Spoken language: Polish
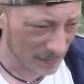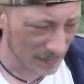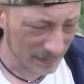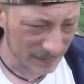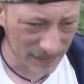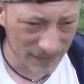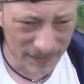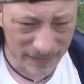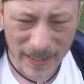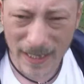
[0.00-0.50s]

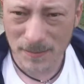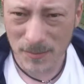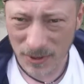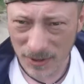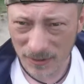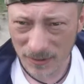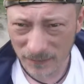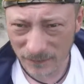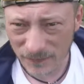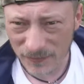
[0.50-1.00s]
jak taki
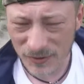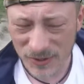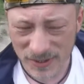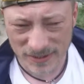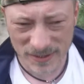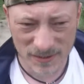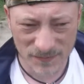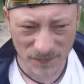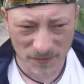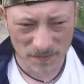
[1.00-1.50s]
debil
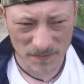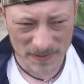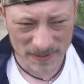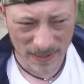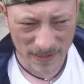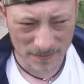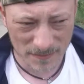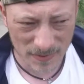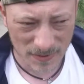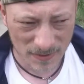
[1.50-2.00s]
wyjdzie ze swoim
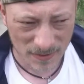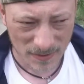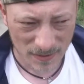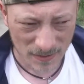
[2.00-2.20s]
psem.